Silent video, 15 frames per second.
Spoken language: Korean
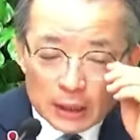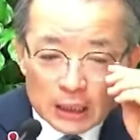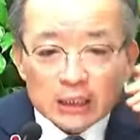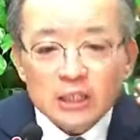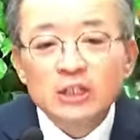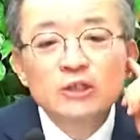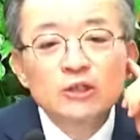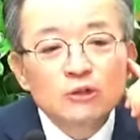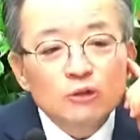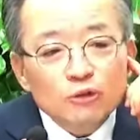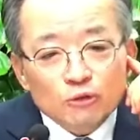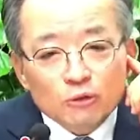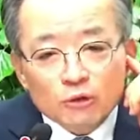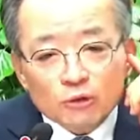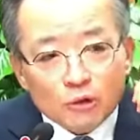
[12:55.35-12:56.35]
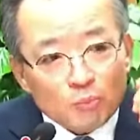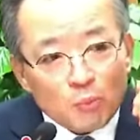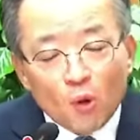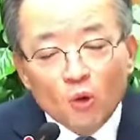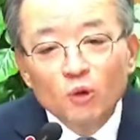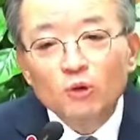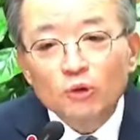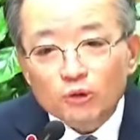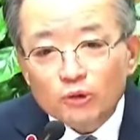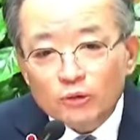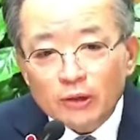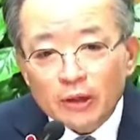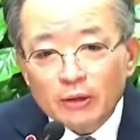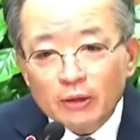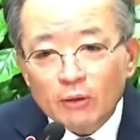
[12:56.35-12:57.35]
듣는 것도 그렇고 보는 것도
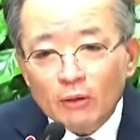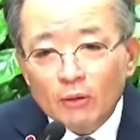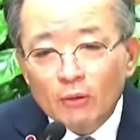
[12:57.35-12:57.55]
그래요.